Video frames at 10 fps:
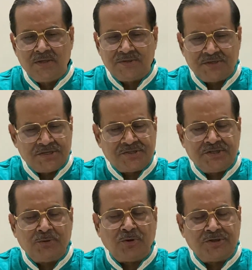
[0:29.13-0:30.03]
সৃষ্টি
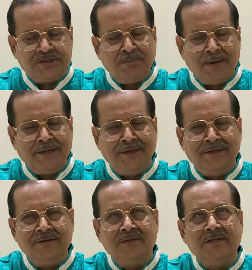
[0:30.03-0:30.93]
করছি মানে
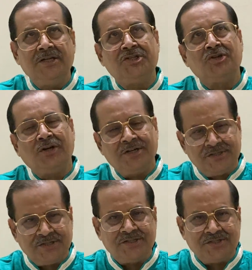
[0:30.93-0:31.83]
ঈশ্বরের
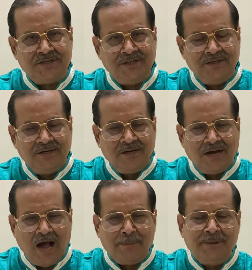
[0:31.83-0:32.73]
সৃষ্টি
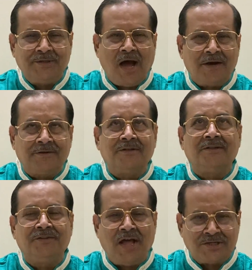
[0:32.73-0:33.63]
আমি তার
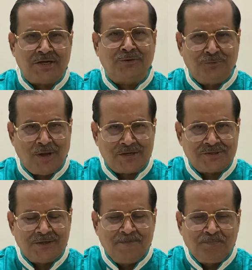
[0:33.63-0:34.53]
দাসানুদাস
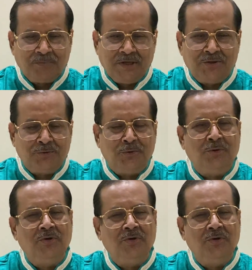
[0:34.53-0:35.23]
কিন্তু